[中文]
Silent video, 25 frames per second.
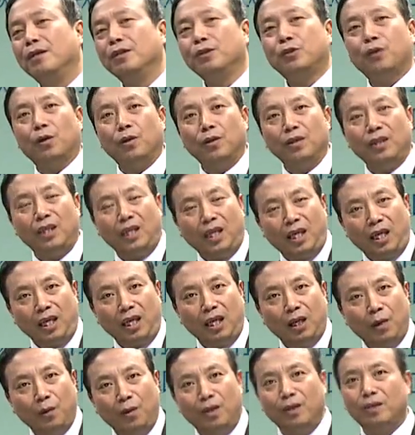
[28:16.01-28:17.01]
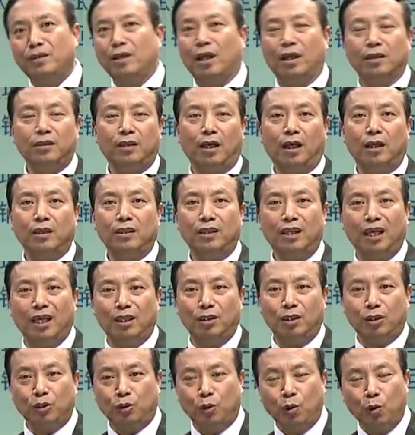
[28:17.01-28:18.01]
从理论上讲，也
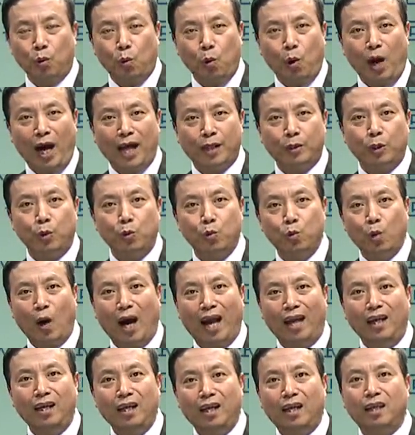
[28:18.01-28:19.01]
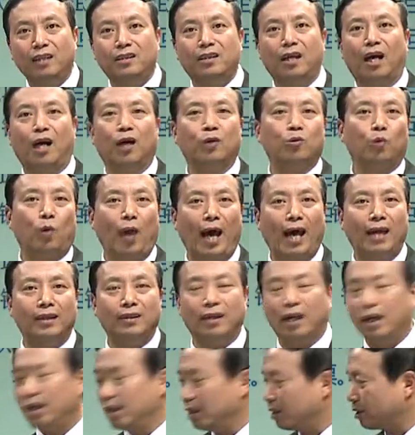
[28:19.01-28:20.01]
就是从会计原理角度来
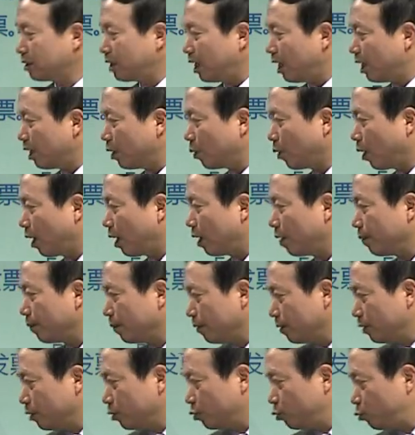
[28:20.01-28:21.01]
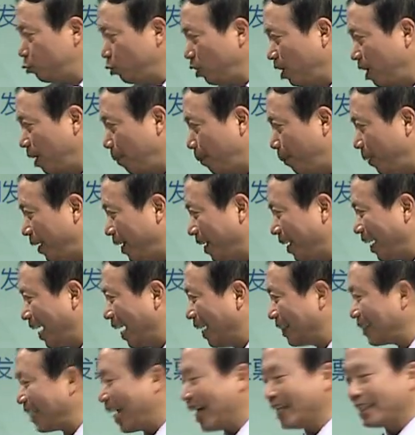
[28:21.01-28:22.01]
讲，这一块最不应
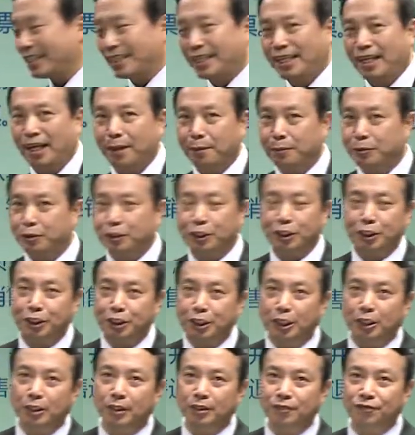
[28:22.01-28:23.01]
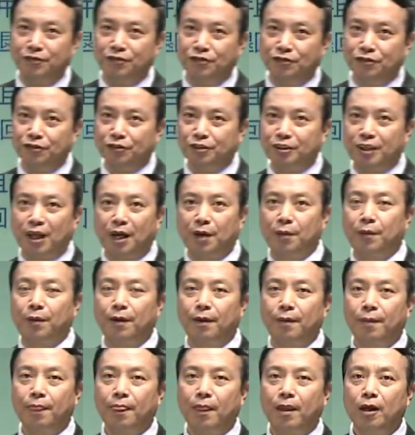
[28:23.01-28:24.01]
该带的科目是应付账款，